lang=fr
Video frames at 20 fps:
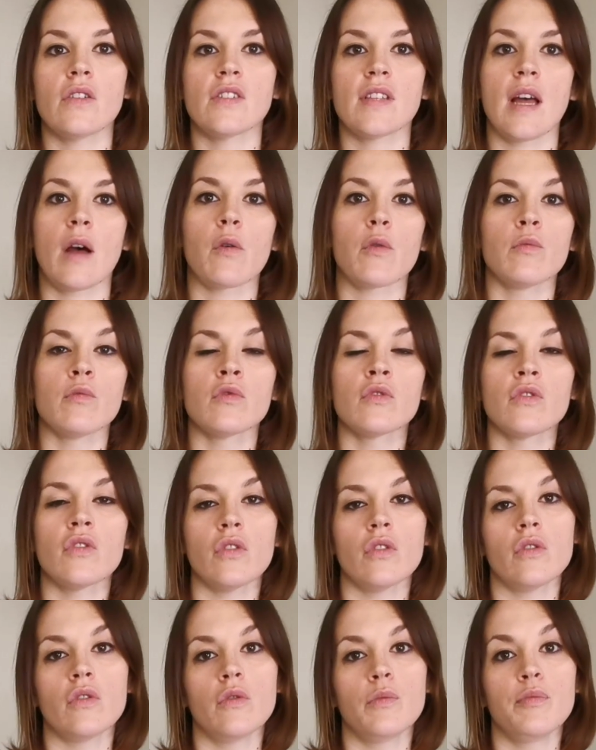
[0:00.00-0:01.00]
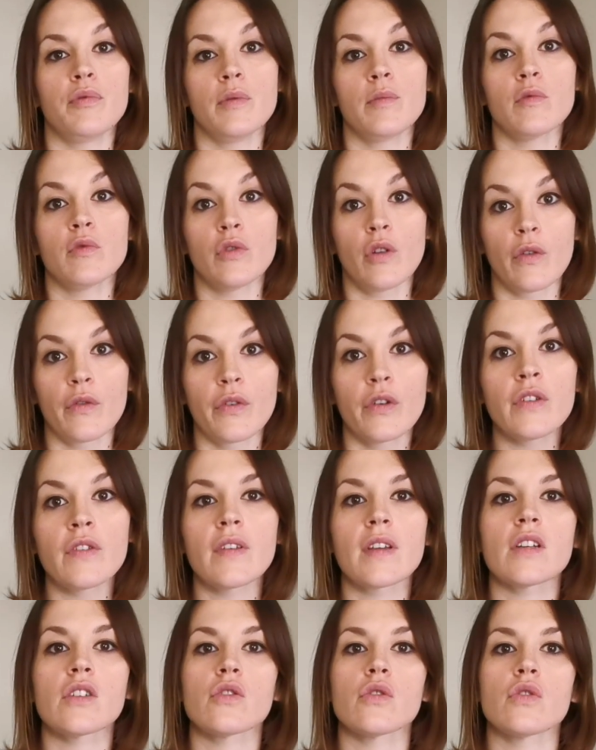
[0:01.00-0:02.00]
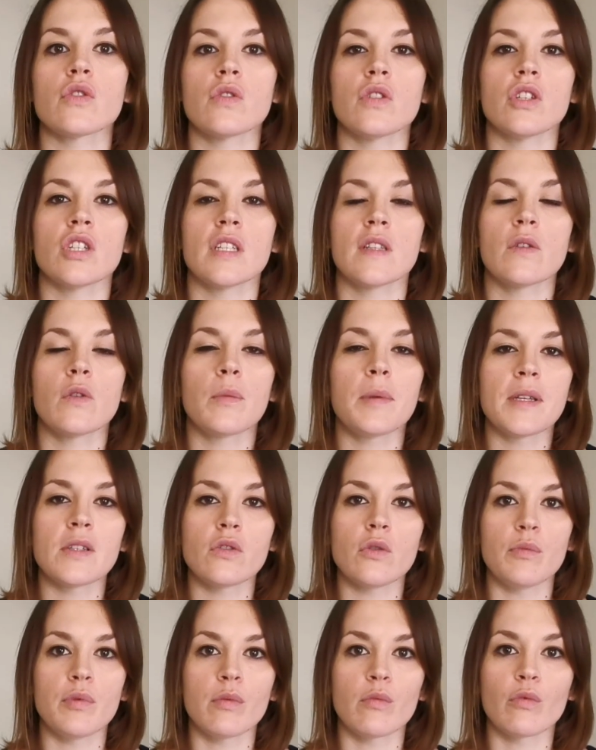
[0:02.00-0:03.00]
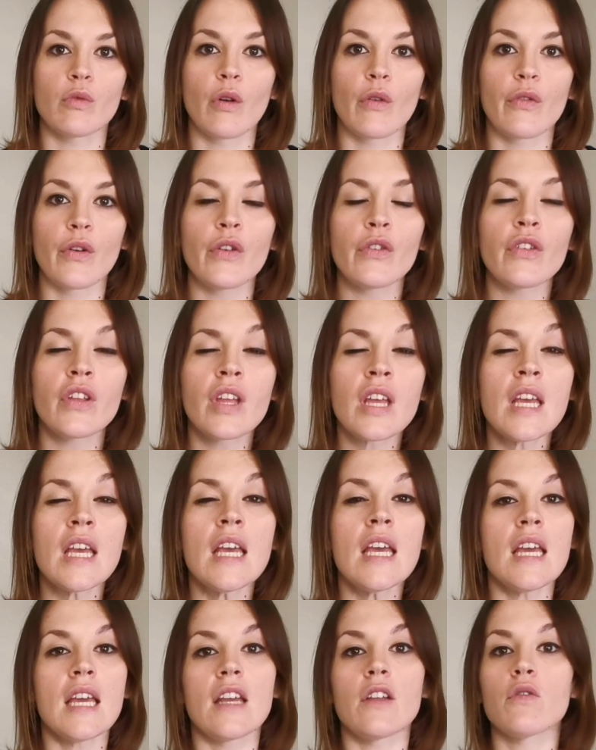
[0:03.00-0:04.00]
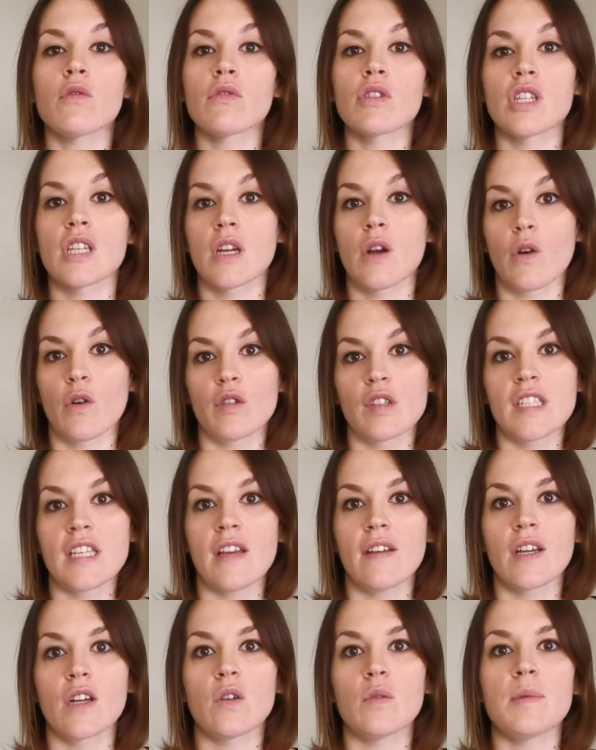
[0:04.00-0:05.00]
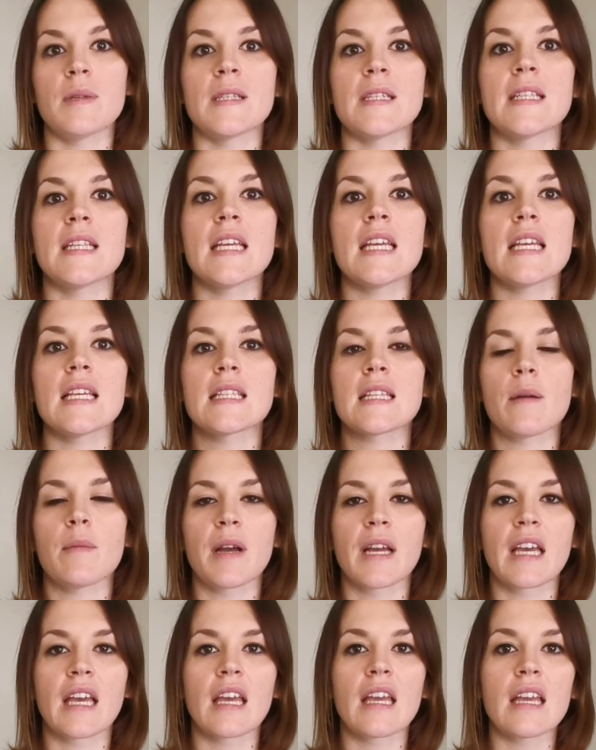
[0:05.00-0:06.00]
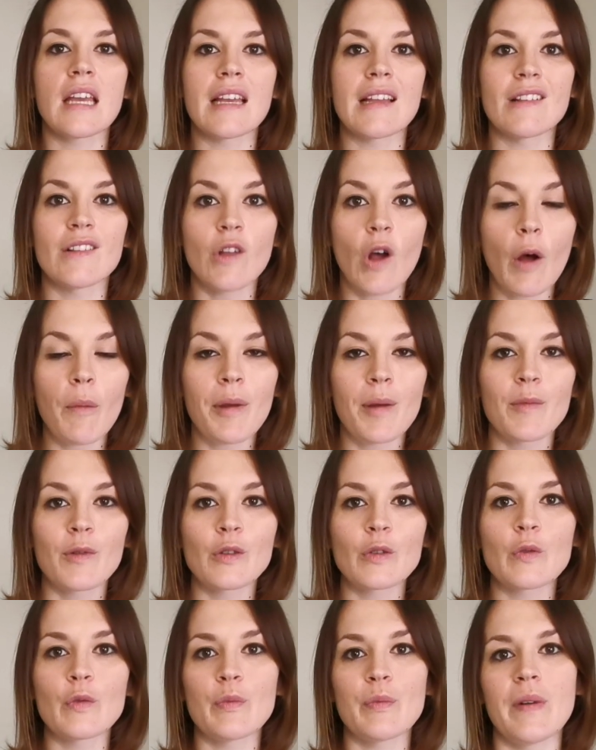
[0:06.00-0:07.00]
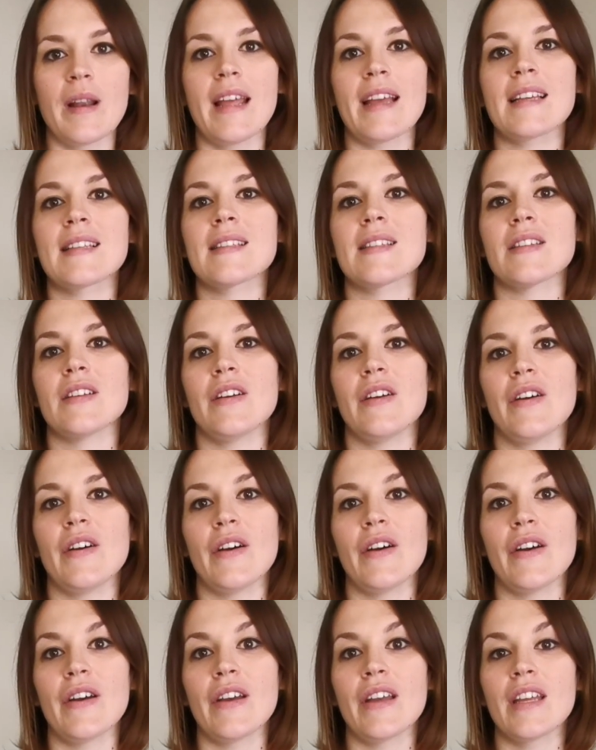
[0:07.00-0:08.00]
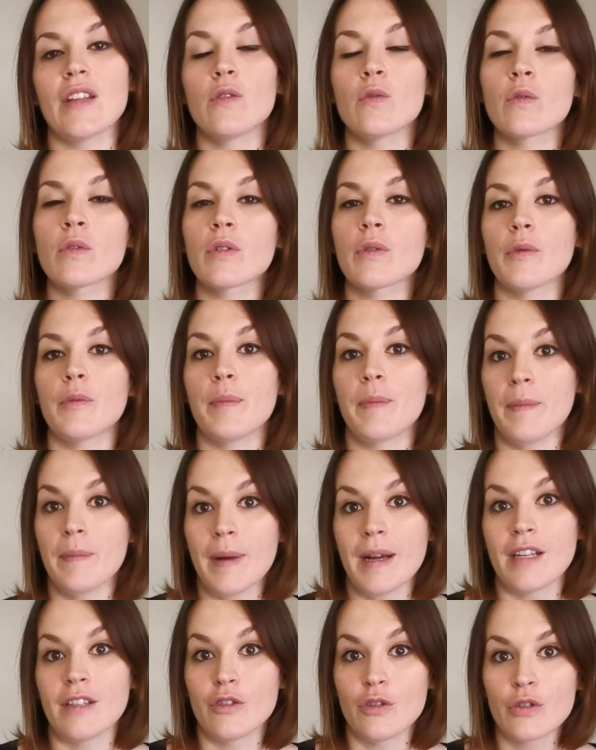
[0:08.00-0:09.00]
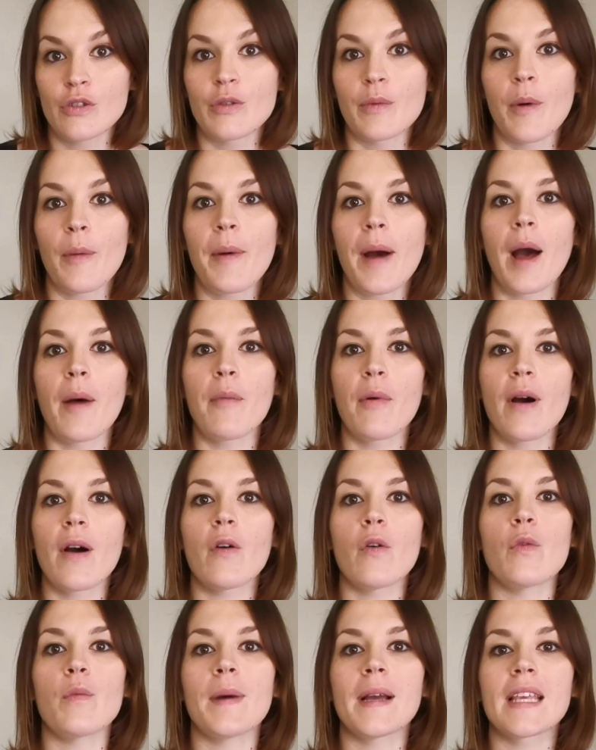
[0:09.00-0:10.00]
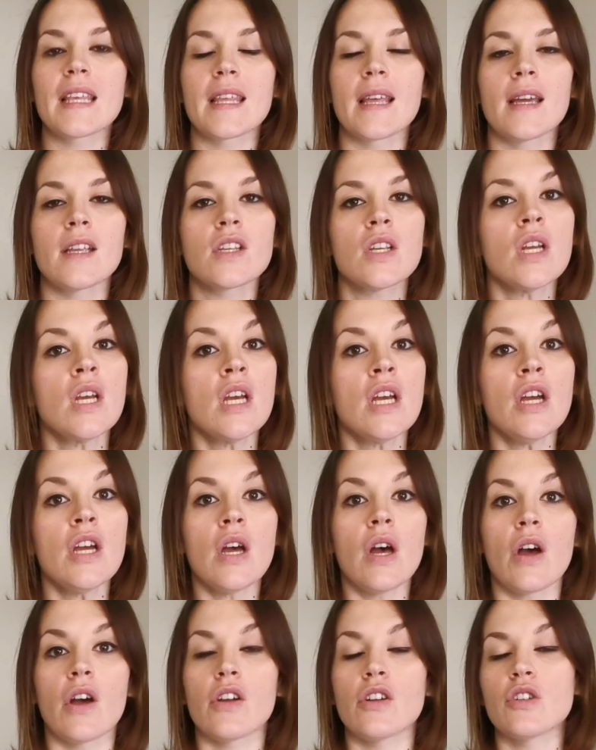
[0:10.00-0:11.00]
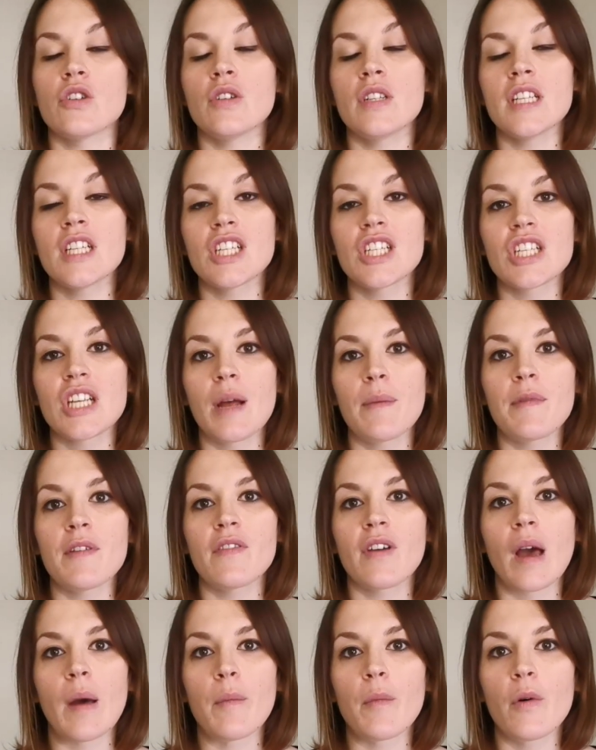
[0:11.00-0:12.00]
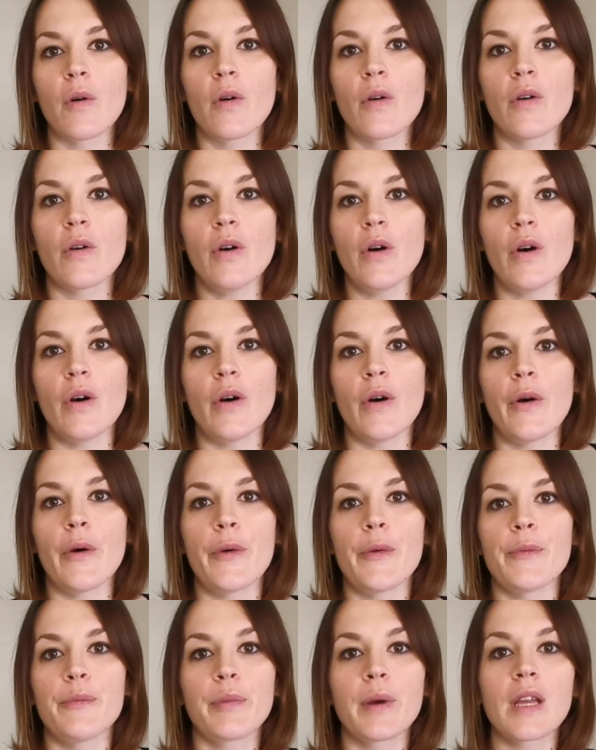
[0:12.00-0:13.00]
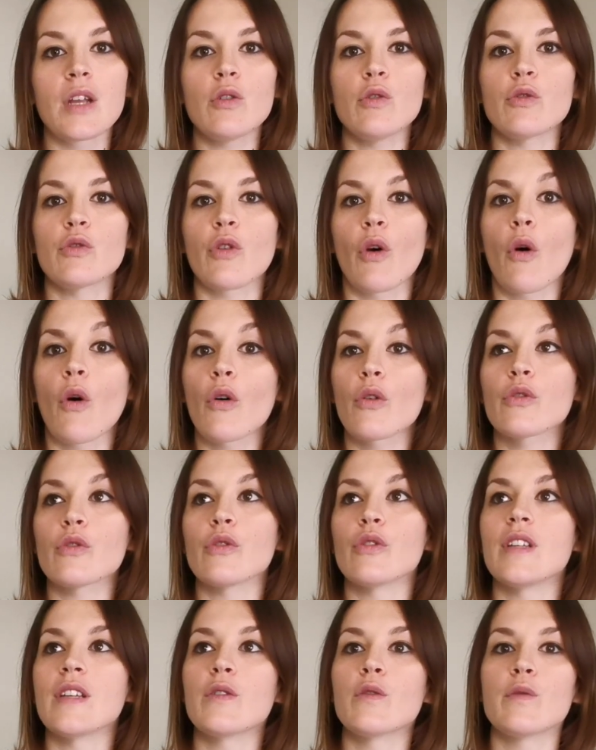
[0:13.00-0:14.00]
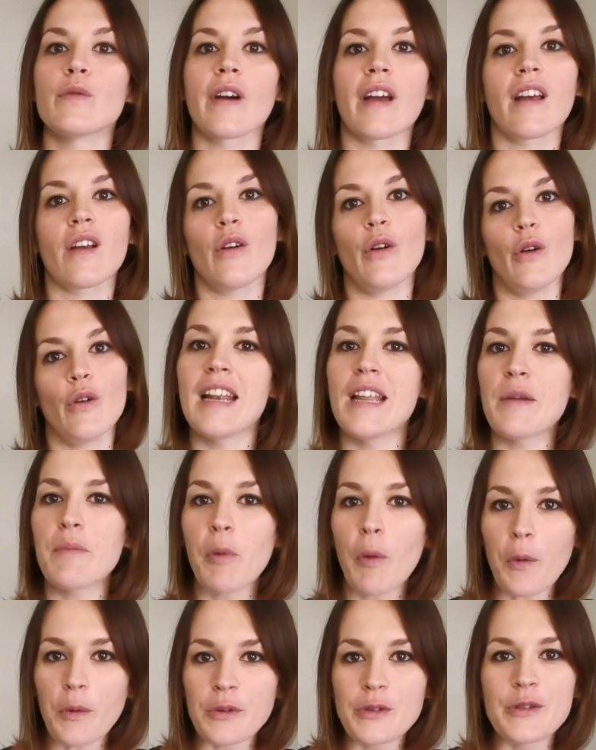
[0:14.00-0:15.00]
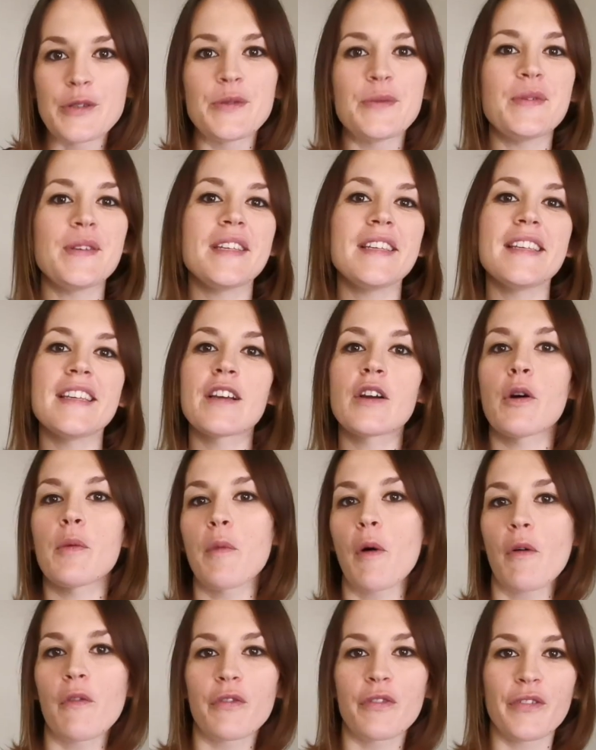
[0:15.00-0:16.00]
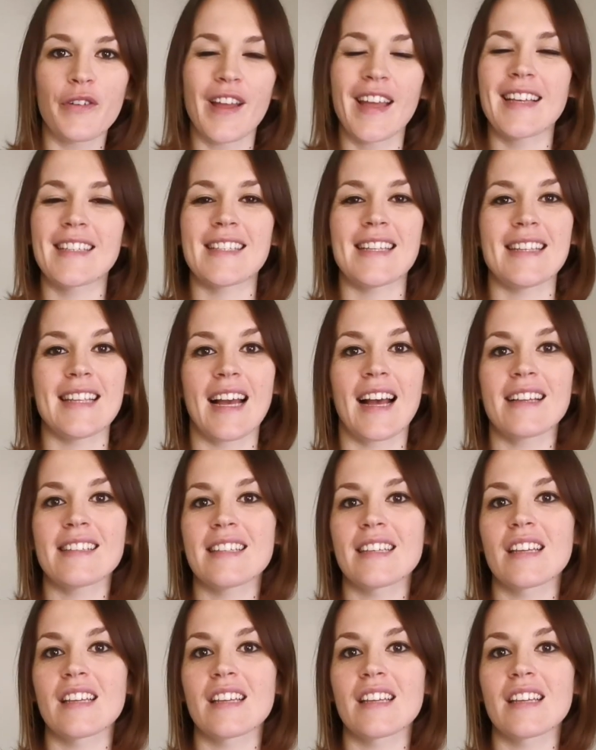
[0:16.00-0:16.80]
ça remonte depuis mon enfance, hein, j'étais obèse depuis mon enfance et donc j'ai grandi avec l'obésité et ça m'a créé énormément de complexe euh, et donc bah, justement par rapport au maquillage, euh, je n'ai jamais vraiment euh, pris le temps de découvrir les produits, comment on fait, etc.